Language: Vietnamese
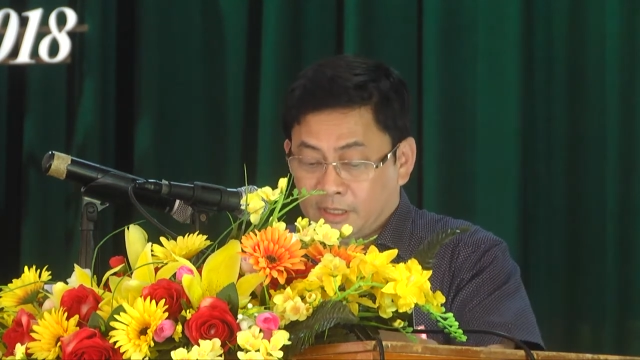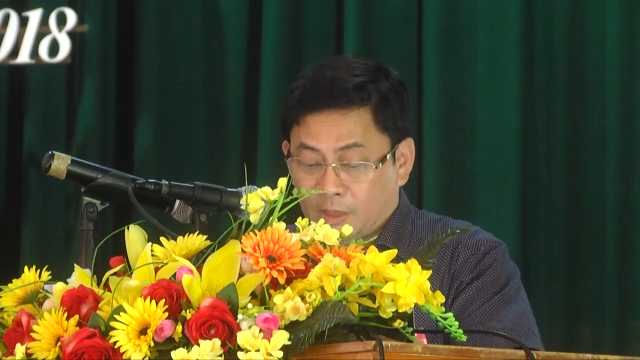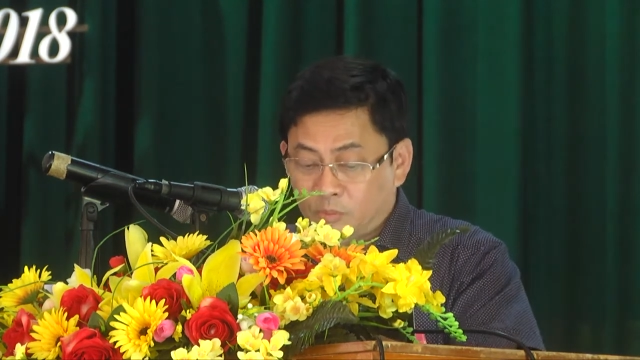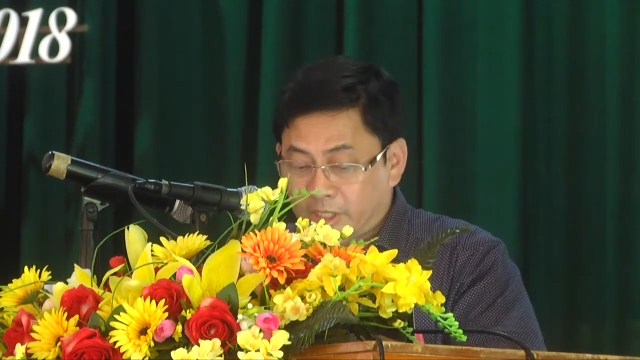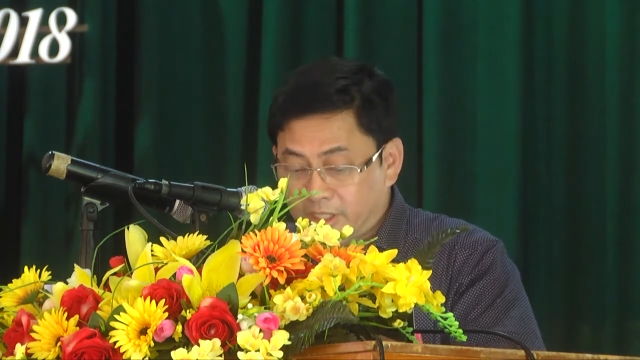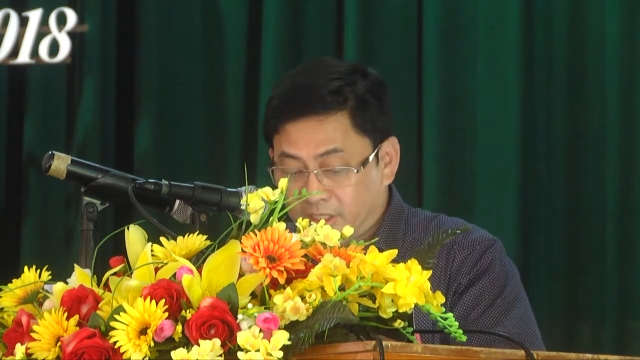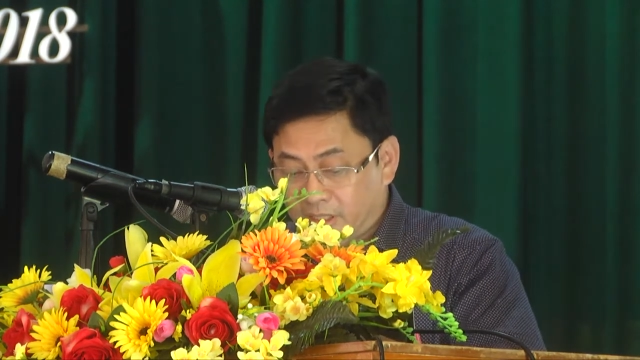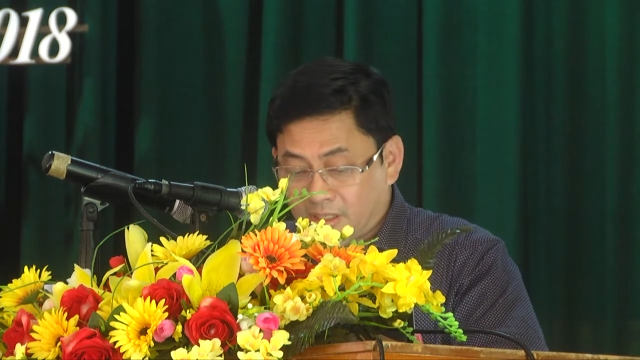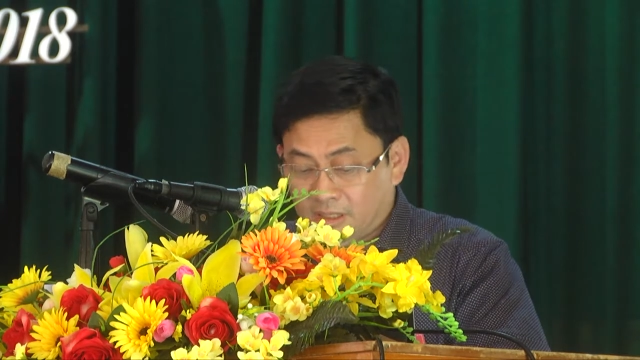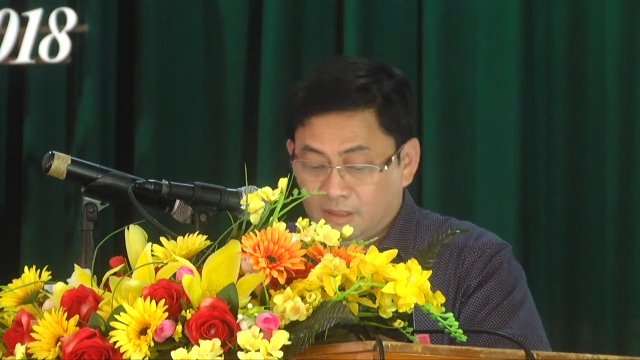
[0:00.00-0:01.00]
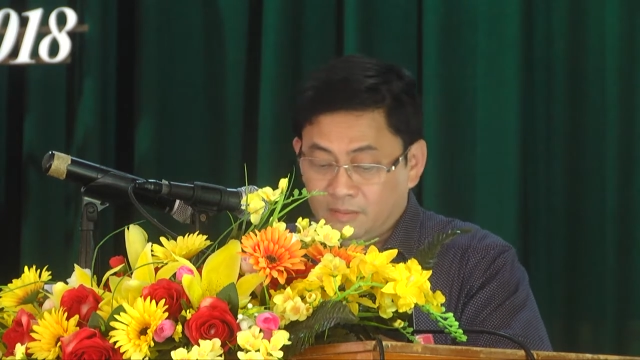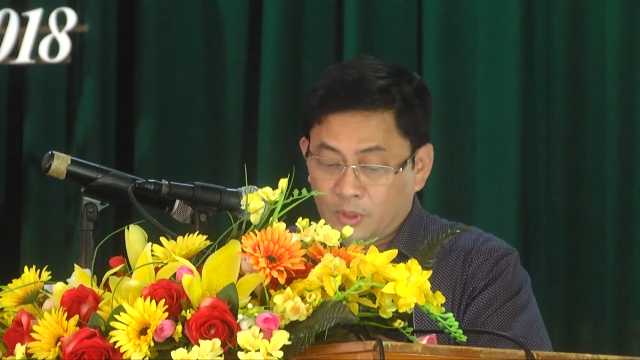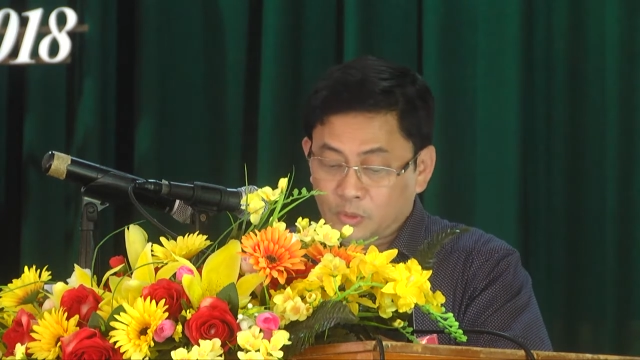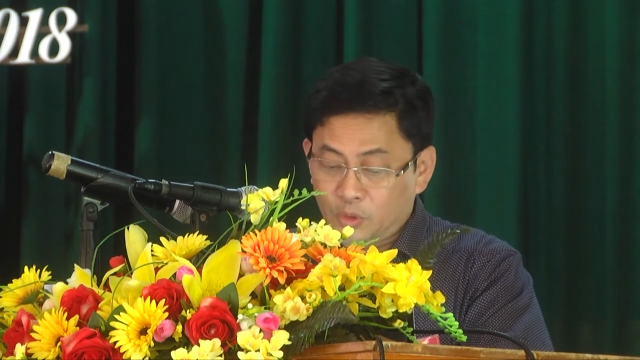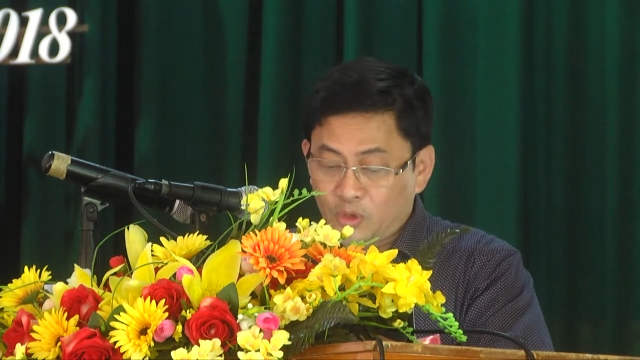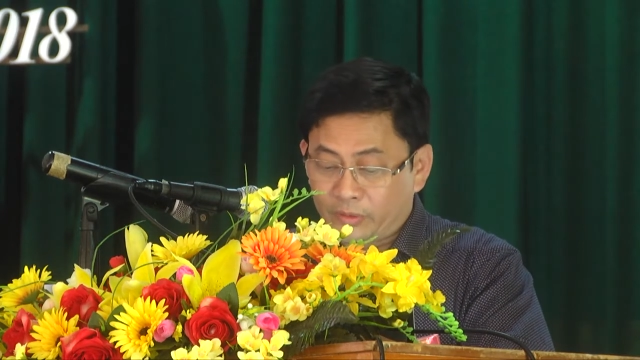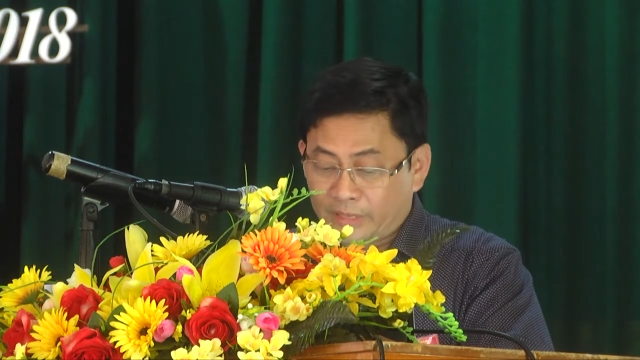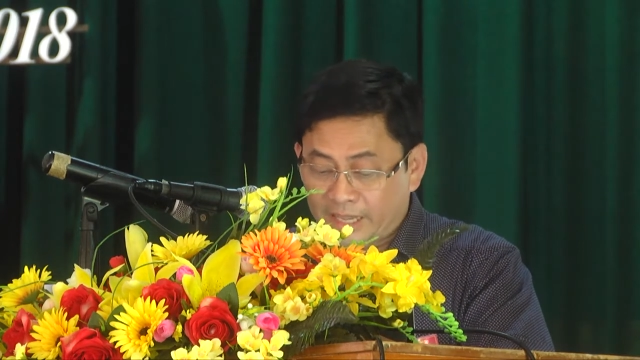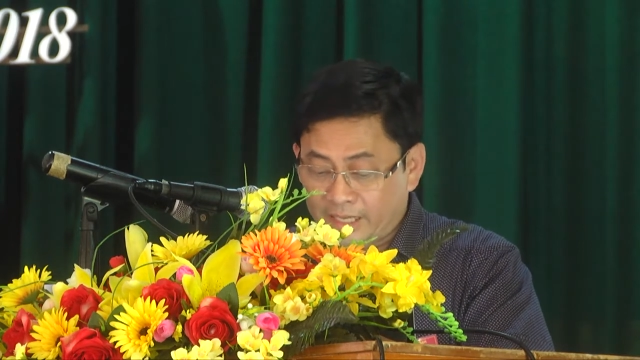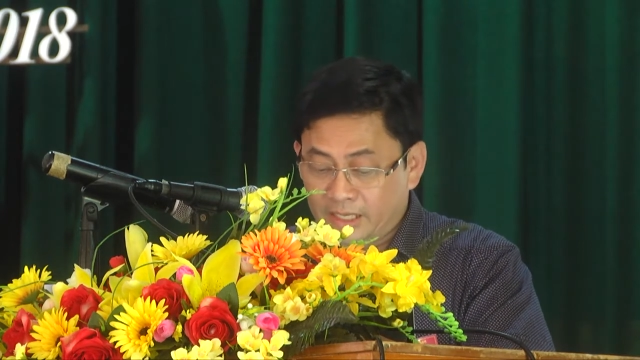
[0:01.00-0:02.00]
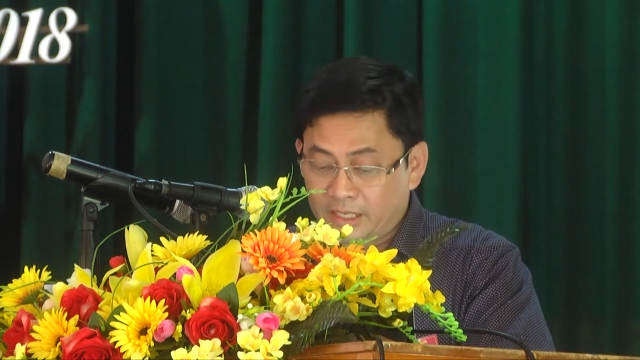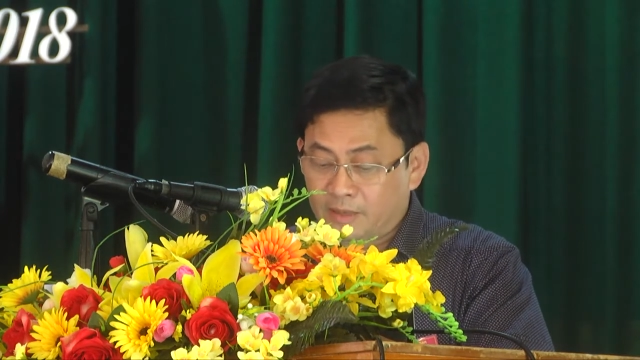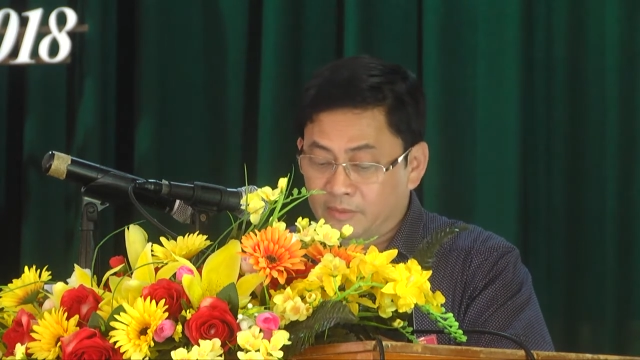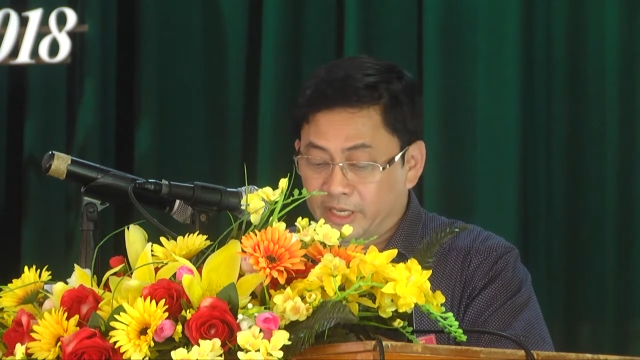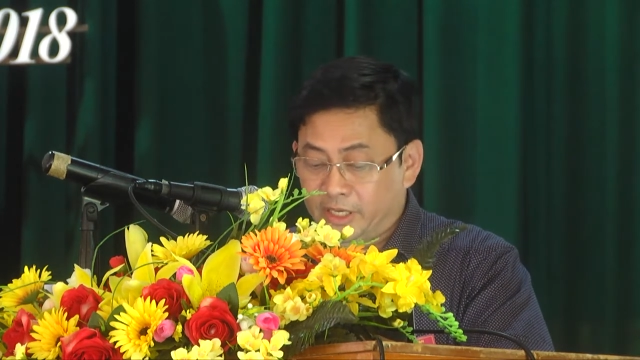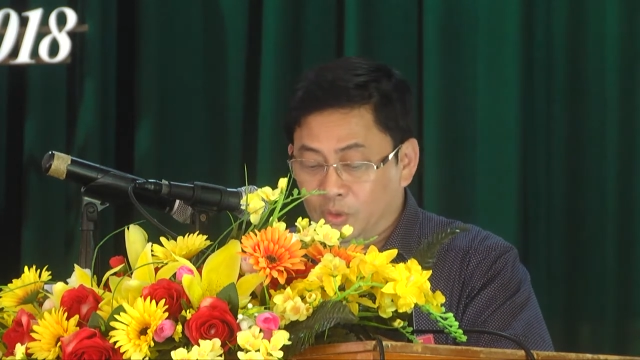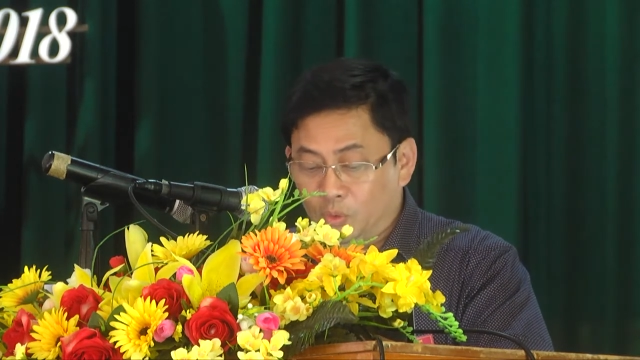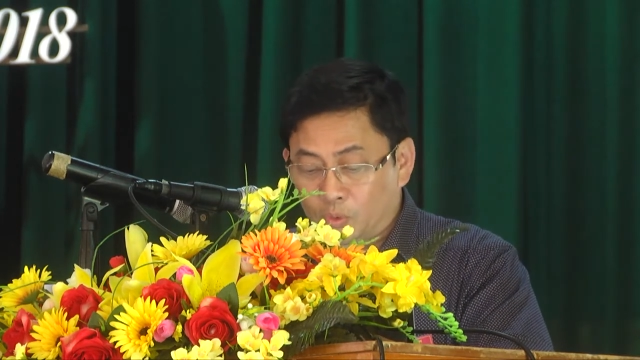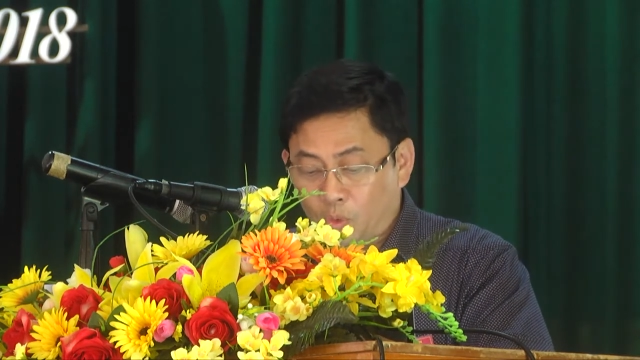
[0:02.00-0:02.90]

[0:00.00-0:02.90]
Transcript: thông thường một số loại cây không chỉ khu